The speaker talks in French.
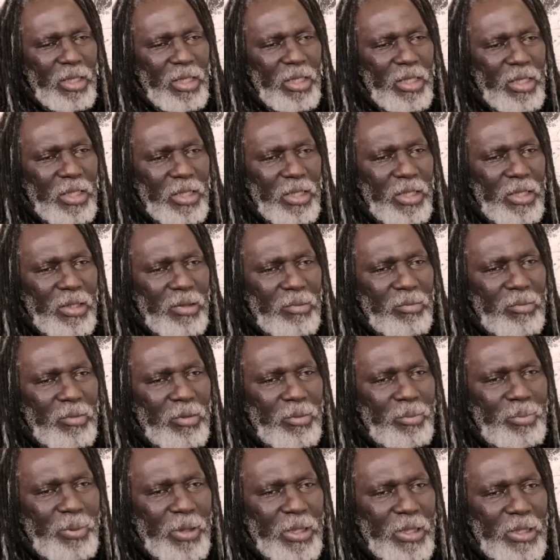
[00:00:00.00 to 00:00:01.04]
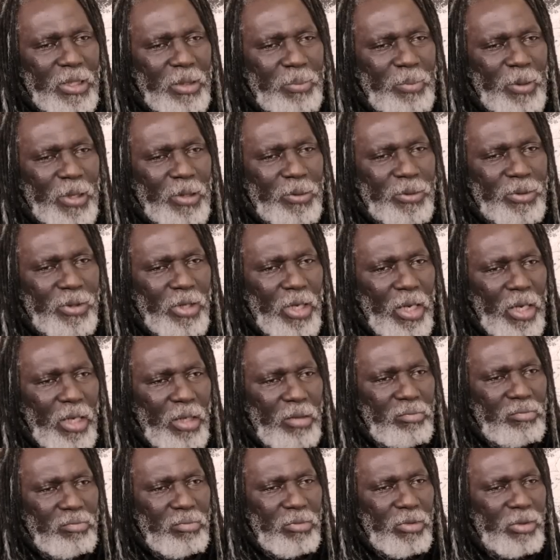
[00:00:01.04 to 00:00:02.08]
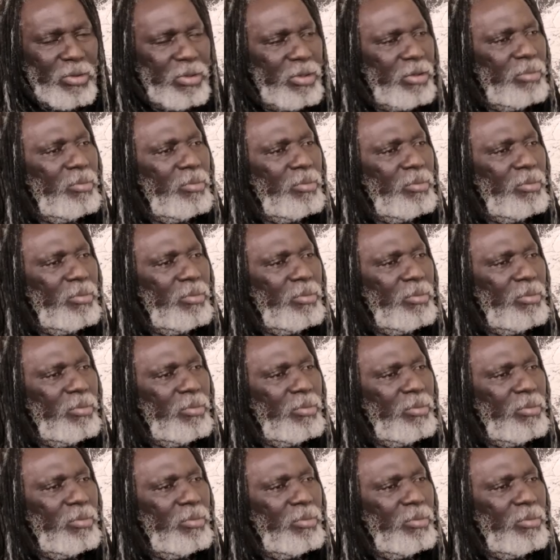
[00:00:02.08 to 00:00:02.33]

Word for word: Et mon père n'était pas content. Donc